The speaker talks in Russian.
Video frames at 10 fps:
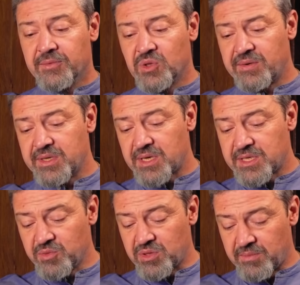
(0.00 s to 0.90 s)
Но ну, давайте
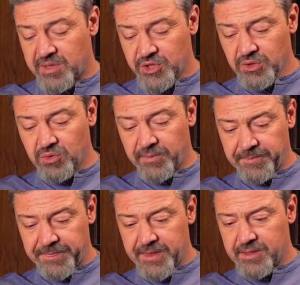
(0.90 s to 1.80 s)
рассмотрим
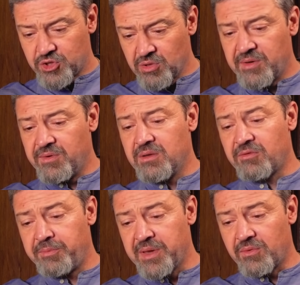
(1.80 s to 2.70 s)
машинку. Что мы
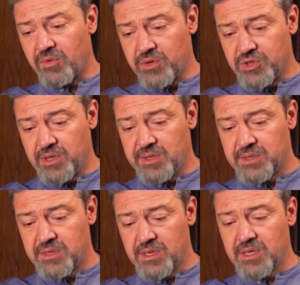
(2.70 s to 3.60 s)
видим в первую очередь?